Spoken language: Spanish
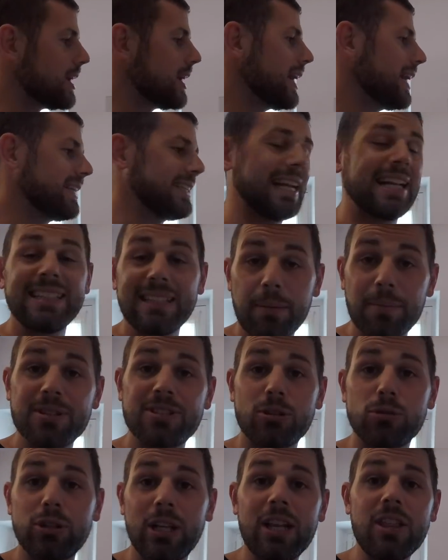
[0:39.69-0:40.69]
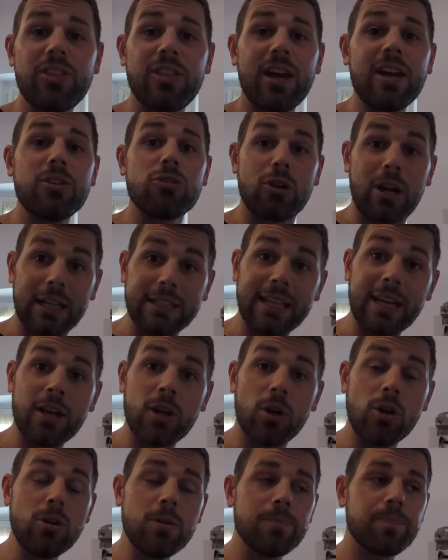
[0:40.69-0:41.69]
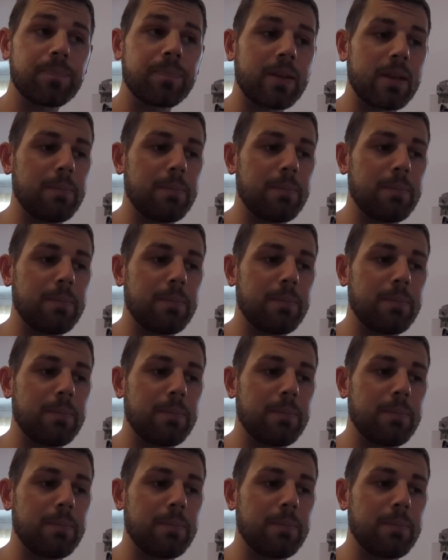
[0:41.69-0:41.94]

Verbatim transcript: En trail también se utiliza, yo la tengo,